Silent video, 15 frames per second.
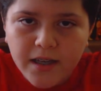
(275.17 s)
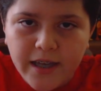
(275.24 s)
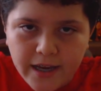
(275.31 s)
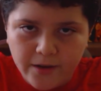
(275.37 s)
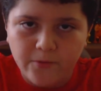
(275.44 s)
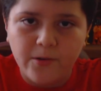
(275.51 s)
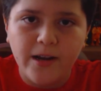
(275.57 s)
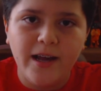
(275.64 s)

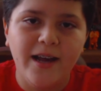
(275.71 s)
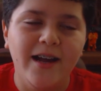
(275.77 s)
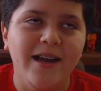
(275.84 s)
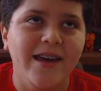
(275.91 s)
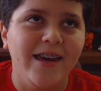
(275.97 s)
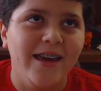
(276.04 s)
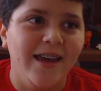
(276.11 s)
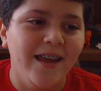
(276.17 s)
en
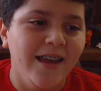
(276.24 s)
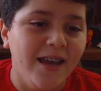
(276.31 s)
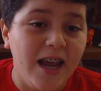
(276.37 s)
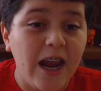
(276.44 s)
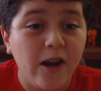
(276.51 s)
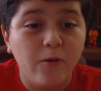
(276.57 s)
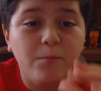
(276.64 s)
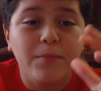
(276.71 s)
una eh,
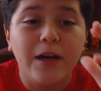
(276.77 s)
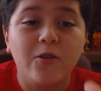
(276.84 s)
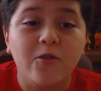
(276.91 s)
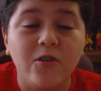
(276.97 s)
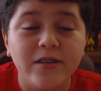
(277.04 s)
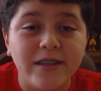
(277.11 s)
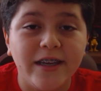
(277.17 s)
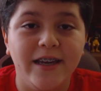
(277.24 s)
en un
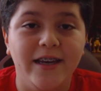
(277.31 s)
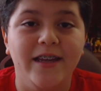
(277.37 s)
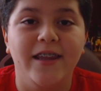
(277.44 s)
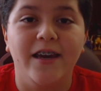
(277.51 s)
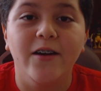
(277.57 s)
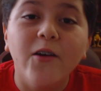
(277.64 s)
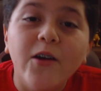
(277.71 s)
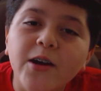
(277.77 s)
balcón de,
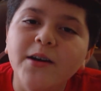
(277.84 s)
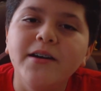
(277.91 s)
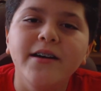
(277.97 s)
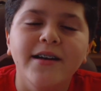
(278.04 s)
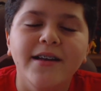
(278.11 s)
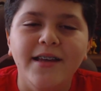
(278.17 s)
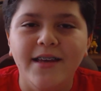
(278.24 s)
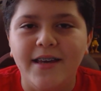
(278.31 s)
de, oro
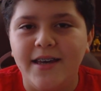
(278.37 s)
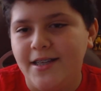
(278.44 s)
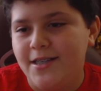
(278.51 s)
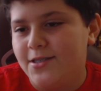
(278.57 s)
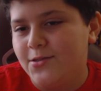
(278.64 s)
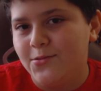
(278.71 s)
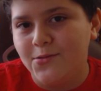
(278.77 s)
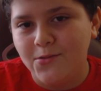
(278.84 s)

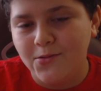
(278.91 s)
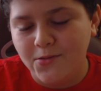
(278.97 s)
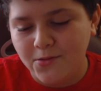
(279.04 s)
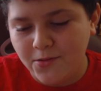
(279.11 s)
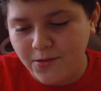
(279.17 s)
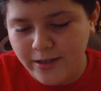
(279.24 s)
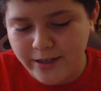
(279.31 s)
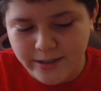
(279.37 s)
en su
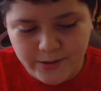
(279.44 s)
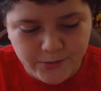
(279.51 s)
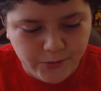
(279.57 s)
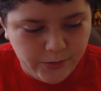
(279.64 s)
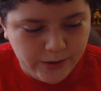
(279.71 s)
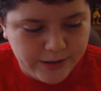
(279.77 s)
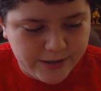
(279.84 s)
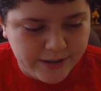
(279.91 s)
en
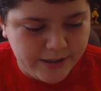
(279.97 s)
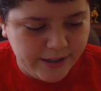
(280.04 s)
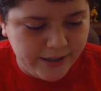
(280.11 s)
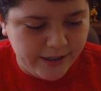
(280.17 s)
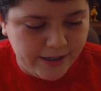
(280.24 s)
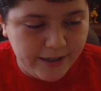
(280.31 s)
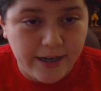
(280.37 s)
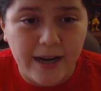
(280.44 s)
su
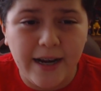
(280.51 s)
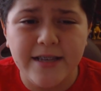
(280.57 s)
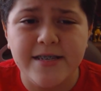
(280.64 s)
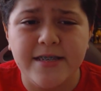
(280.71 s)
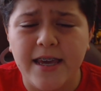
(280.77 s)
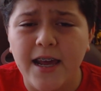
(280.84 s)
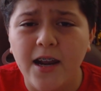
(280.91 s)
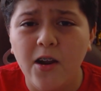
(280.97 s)
este en el
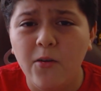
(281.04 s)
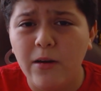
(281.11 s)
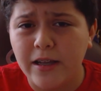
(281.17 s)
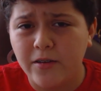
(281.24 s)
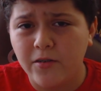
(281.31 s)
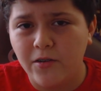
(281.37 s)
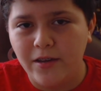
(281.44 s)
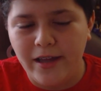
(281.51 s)
cielo
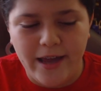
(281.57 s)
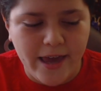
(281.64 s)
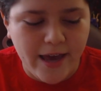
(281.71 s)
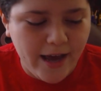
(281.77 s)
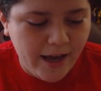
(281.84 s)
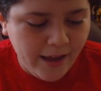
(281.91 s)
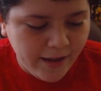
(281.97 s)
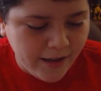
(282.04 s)
en donde
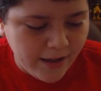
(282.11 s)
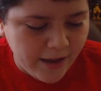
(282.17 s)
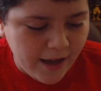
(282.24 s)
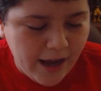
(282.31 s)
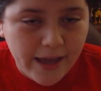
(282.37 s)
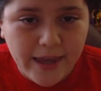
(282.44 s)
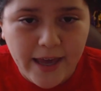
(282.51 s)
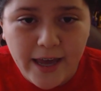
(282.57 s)
haya
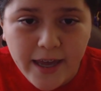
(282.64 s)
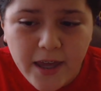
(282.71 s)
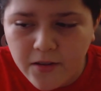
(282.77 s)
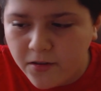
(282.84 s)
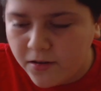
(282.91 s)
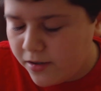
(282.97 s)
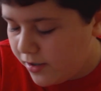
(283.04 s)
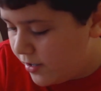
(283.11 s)
haya
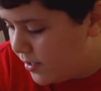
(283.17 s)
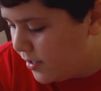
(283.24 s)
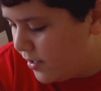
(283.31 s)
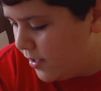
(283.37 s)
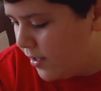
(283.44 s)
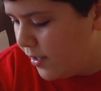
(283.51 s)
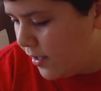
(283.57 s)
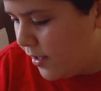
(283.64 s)
ido.
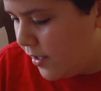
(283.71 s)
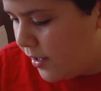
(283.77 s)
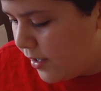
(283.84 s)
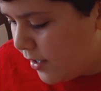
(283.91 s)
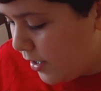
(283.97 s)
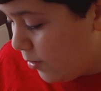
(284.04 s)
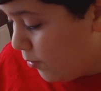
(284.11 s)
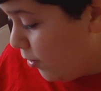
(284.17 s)

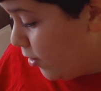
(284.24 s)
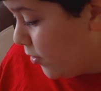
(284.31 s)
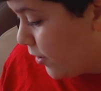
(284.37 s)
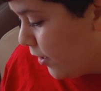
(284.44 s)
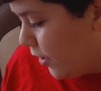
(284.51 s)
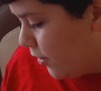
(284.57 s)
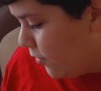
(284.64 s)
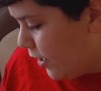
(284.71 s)
Y bueno,
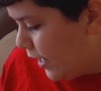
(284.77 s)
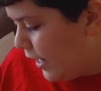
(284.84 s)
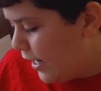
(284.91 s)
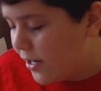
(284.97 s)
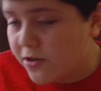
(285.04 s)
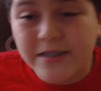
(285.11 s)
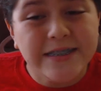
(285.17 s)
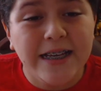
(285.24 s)
que
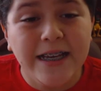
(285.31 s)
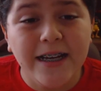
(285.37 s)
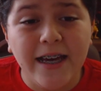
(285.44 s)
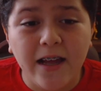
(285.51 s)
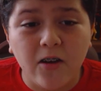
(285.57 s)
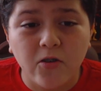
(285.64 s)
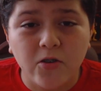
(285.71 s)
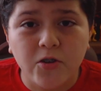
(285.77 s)
ojalá no se salga
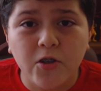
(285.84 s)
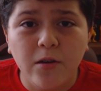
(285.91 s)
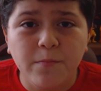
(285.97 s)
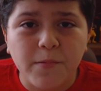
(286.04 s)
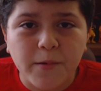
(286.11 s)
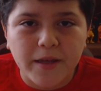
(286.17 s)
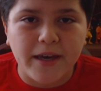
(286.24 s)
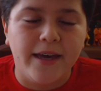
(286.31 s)
de control
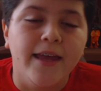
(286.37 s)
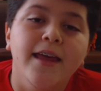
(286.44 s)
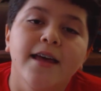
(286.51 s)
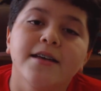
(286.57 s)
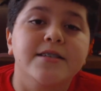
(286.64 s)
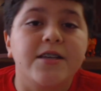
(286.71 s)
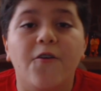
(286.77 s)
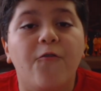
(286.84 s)
porque
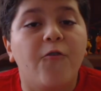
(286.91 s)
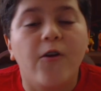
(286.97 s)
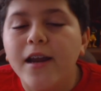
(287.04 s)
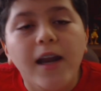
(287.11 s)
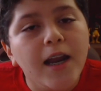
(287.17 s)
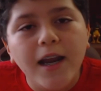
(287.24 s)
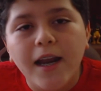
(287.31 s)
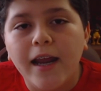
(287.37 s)
se fue
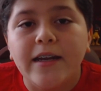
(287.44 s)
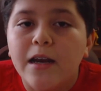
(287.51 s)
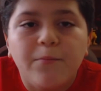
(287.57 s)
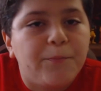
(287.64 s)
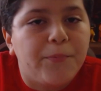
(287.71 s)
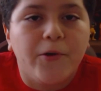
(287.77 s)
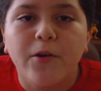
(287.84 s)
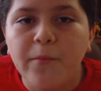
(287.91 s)
en el,
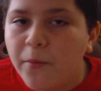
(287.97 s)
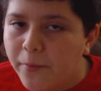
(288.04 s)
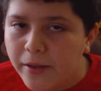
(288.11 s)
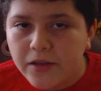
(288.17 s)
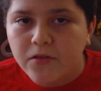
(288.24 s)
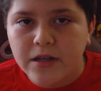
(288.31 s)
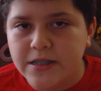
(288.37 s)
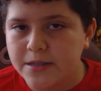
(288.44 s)
peor
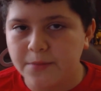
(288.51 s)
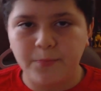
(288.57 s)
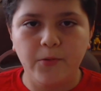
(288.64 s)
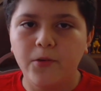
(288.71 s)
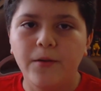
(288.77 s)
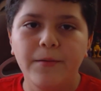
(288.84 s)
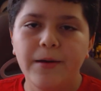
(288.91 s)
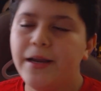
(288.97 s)
momento que se
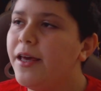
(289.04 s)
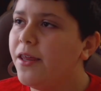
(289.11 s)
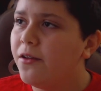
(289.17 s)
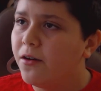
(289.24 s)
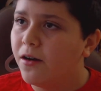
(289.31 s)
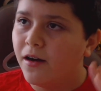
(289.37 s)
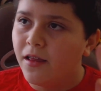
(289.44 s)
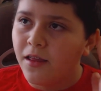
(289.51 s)
pudo haber
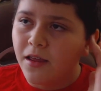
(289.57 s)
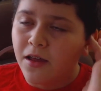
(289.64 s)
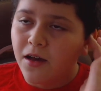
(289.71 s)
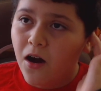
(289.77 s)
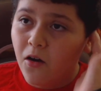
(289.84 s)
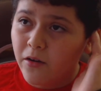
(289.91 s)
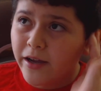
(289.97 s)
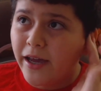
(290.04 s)
ido.
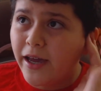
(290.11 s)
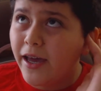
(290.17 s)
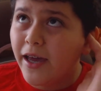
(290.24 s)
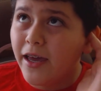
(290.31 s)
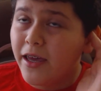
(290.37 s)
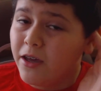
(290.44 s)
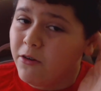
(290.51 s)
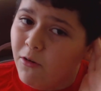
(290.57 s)

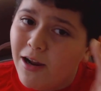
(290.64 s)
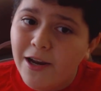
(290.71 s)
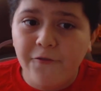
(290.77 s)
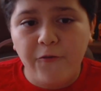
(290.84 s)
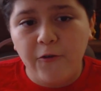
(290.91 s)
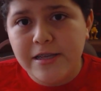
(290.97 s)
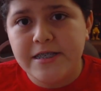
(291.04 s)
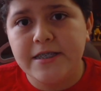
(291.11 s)
Aunque igual y
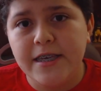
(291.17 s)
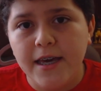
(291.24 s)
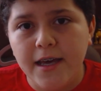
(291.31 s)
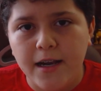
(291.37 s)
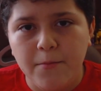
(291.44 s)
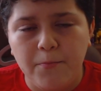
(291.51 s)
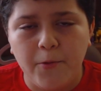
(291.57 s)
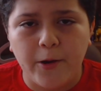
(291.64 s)
fue el
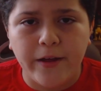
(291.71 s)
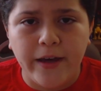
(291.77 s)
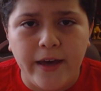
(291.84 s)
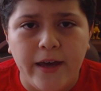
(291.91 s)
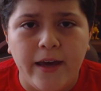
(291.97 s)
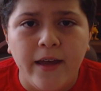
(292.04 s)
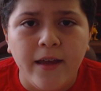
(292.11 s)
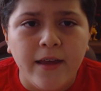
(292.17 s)
cierre
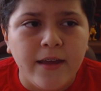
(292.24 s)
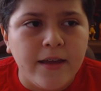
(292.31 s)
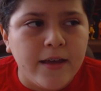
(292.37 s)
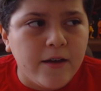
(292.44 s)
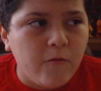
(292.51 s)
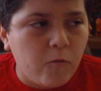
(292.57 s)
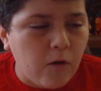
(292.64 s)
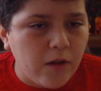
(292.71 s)
porque
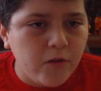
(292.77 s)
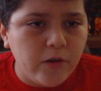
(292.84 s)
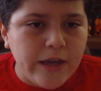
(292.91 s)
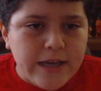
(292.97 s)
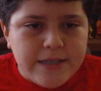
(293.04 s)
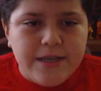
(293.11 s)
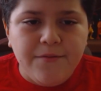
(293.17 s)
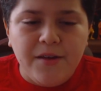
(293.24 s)
cuando
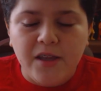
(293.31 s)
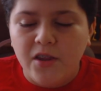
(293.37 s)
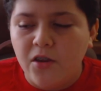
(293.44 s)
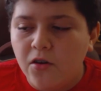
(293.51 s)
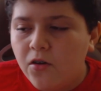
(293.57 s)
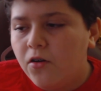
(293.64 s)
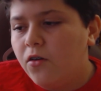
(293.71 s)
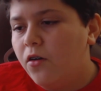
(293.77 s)
ya se
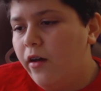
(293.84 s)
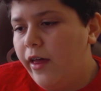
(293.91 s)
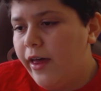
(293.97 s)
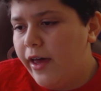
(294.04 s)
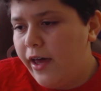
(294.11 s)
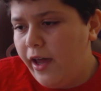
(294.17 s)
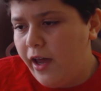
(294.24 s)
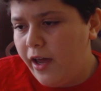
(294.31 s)
vendió
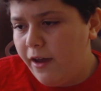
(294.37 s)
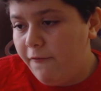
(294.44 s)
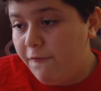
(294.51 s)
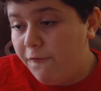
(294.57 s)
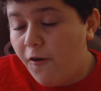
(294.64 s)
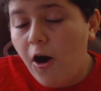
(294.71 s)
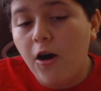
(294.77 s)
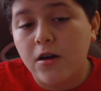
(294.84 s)
eh,
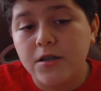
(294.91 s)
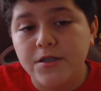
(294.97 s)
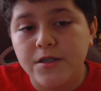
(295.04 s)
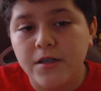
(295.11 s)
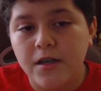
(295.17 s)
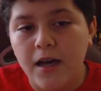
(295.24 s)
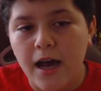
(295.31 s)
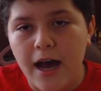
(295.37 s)

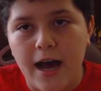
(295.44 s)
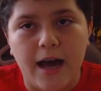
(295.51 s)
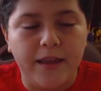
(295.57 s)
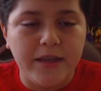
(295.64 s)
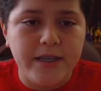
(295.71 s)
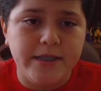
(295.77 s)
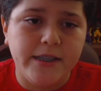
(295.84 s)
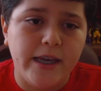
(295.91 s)
Fox a
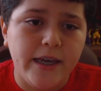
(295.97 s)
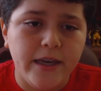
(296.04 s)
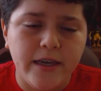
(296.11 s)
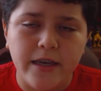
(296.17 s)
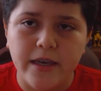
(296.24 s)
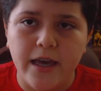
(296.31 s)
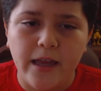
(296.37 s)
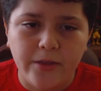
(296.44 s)
Disney
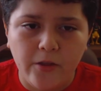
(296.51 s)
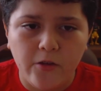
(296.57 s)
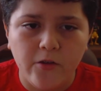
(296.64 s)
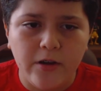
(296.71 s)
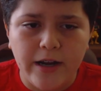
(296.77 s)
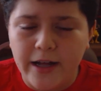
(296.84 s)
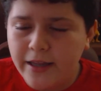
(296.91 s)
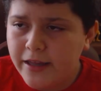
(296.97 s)
y ya
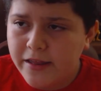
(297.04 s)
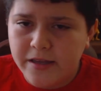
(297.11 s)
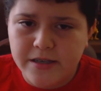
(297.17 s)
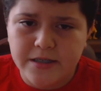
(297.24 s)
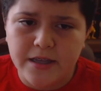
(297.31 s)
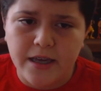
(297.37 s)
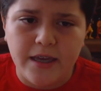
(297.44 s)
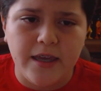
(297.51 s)
todo era de
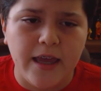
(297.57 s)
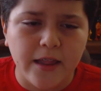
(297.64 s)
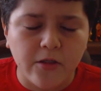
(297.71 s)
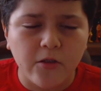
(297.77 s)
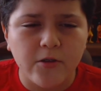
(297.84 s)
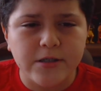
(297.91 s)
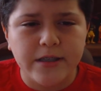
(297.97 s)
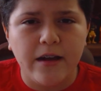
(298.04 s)
Disney y ya
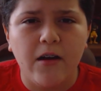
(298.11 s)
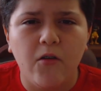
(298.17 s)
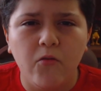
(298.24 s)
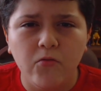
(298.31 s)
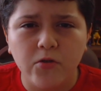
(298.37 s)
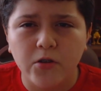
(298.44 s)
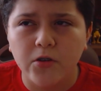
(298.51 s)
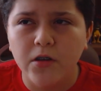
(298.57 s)
todo estaba
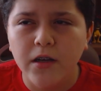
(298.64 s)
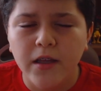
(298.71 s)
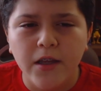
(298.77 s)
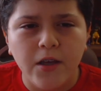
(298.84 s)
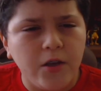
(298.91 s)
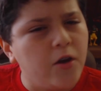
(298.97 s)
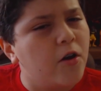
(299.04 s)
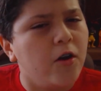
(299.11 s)
junto,
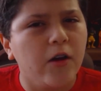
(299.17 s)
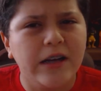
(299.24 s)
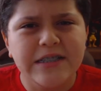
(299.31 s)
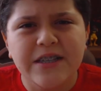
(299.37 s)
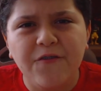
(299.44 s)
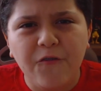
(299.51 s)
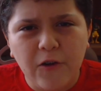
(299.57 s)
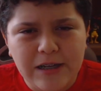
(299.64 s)
yo creo que
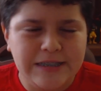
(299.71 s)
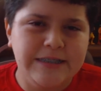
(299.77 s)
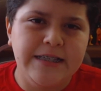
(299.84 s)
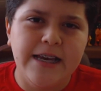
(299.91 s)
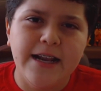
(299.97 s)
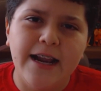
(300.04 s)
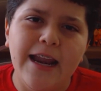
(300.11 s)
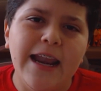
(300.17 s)
ese fue el
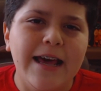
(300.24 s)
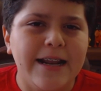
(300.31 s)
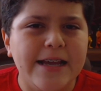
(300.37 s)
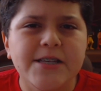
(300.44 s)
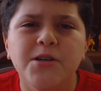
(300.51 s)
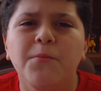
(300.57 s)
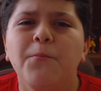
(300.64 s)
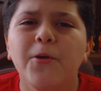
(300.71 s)
cierre, la
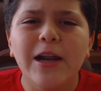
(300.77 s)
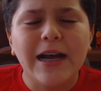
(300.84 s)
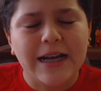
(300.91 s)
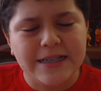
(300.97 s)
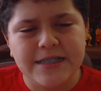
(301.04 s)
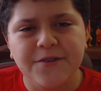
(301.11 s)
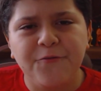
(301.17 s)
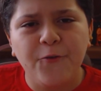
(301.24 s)
razón por la
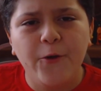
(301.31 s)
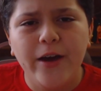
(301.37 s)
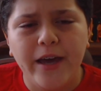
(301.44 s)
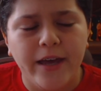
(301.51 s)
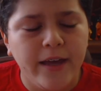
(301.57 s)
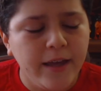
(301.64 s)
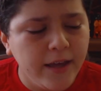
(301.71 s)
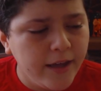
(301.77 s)
que se
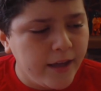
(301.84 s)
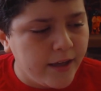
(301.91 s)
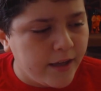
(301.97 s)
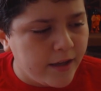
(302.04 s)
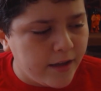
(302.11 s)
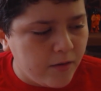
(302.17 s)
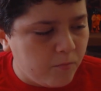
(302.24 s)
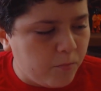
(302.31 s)
fue.
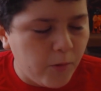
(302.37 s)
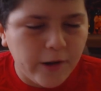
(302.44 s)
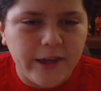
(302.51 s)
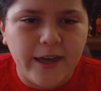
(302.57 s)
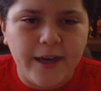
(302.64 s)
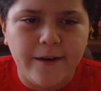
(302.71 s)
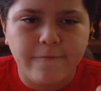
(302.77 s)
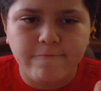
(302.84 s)

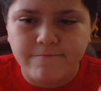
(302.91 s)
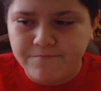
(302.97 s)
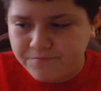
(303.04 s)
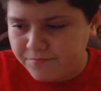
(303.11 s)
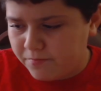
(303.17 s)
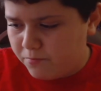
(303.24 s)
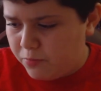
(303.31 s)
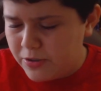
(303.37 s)
Porque
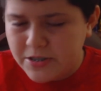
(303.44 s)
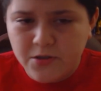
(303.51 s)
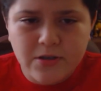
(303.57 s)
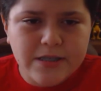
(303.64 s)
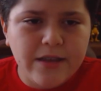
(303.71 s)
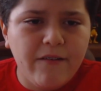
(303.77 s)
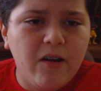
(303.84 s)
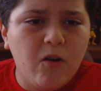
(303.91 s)
pues no
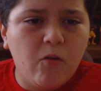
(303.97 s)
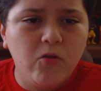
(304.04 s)
estaban